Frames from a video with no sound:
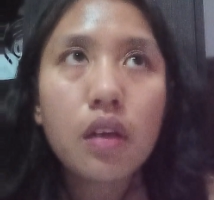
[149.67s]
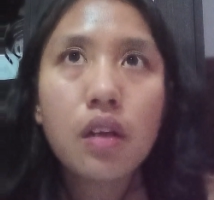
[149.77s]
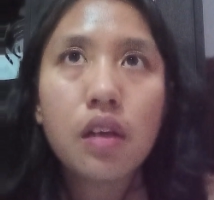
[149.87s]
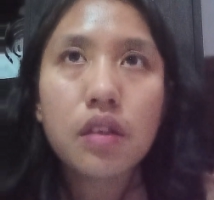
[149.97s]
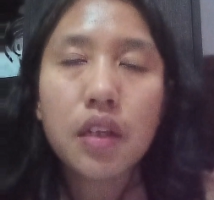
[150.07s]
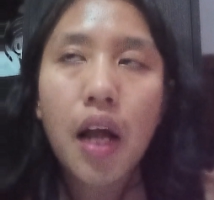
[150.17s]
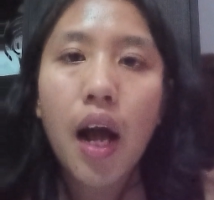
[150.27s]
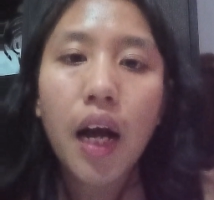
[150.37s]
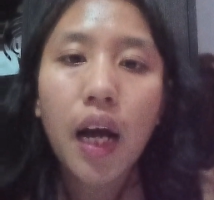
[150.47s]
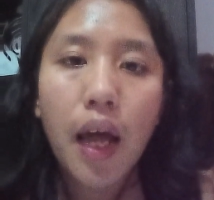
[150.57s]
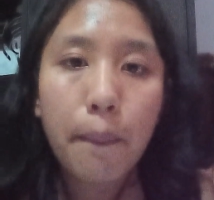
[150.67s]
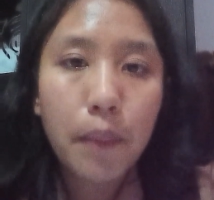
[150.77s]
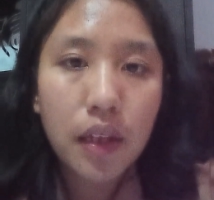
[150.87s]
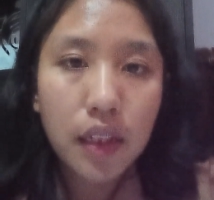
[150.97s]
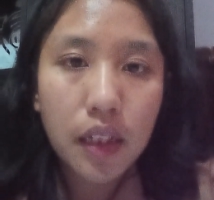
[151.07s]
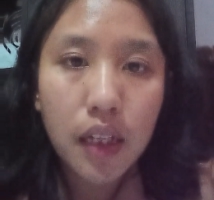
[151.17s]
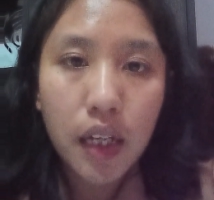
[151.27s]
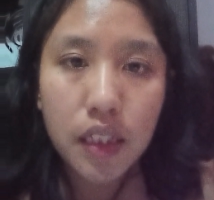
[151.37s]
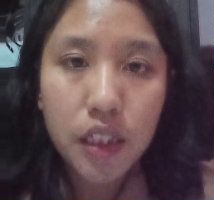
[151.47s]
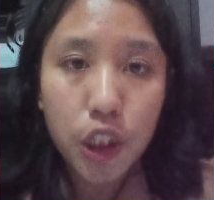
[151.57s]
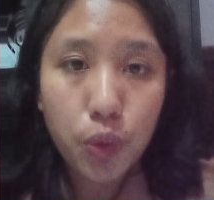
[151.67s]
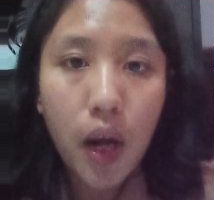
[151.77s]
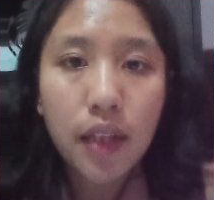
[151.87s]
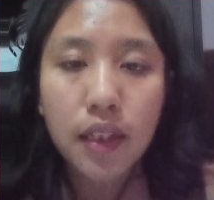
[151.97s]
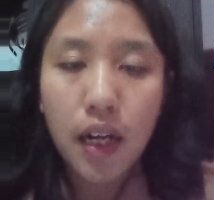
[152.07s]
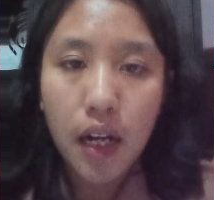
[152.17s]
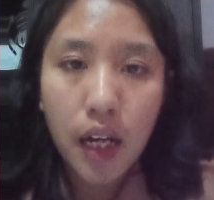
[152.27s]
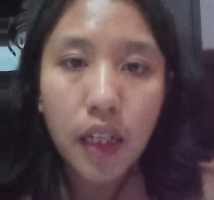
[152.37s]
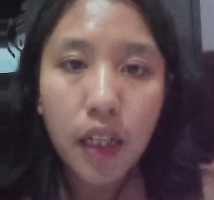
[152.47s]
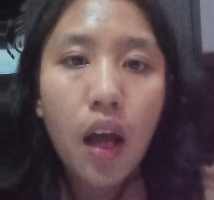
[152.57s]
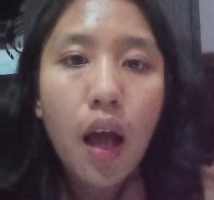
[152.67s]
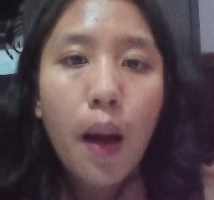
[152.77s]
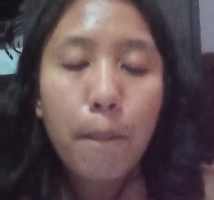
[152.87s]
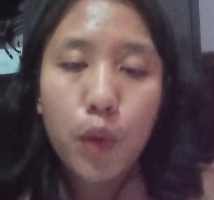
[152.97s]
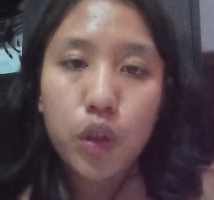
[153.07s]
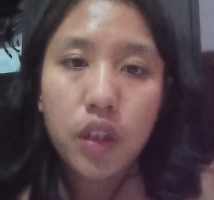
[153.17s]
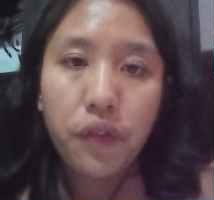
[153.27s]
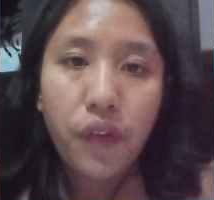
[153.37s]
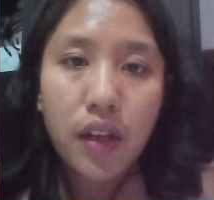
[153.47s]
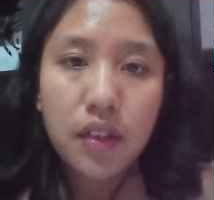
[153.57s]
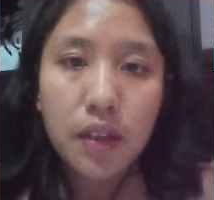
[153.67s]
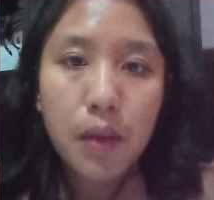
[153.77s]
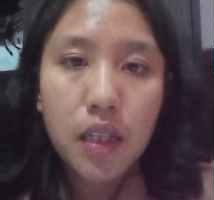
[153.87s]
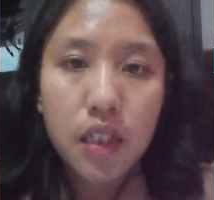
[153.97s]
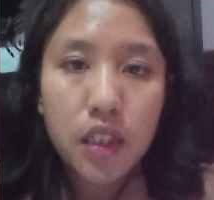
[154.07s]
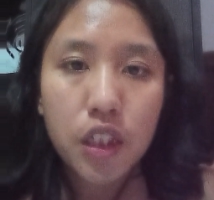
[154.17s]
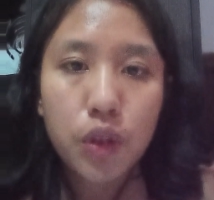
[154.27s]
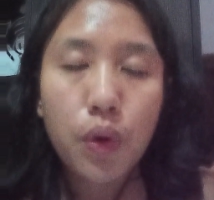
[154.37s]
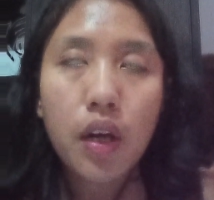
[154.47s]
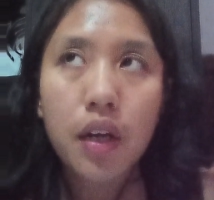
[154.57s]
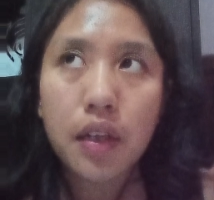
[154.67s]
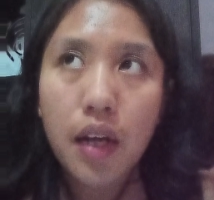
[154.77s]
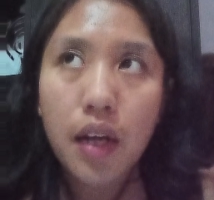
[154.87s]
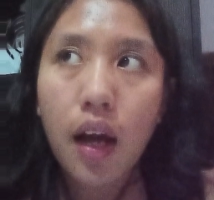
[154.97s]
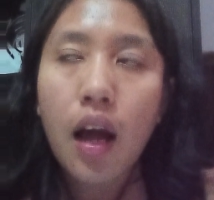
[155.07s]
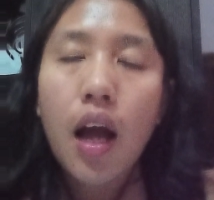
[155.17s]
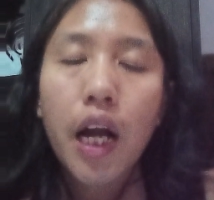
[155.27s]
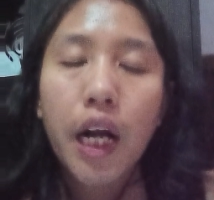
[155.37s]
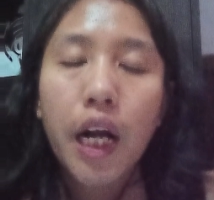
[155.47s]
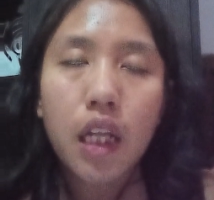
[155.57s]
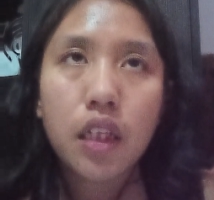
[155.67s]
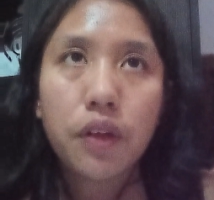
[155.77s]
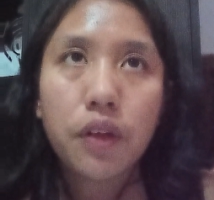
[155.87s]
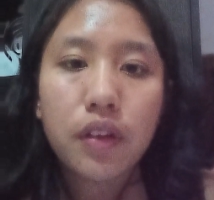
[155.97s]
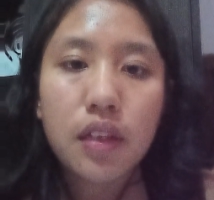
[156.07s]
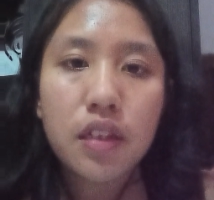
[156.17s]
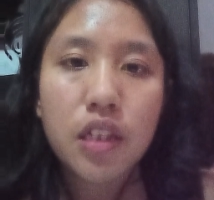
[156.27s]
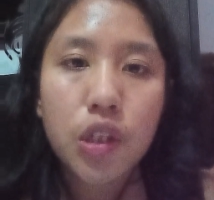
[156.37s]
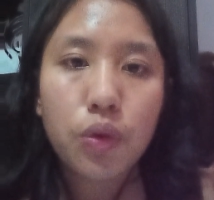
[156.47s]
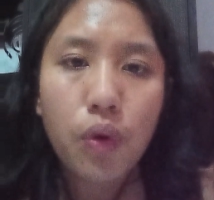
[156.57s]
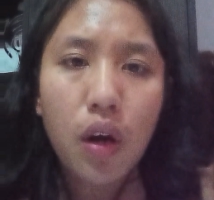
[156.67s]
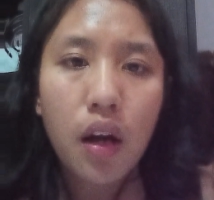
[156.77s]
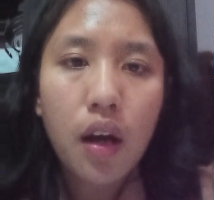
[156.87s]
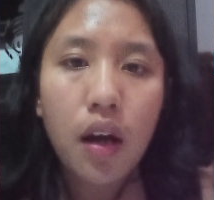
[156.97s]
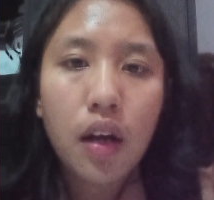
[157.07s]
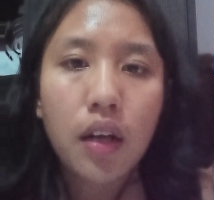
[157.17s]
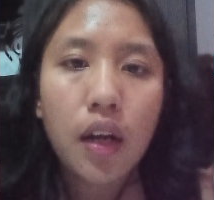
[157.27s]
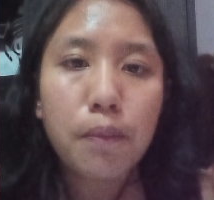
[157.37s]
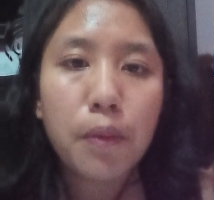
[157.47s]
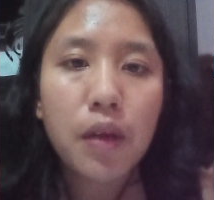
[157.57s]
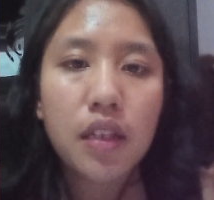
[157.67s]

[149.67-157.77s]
Eh, sedangkan hambatan dari siswa antara lain motivasi belajar siswa rendah, kreativitas siswa dalam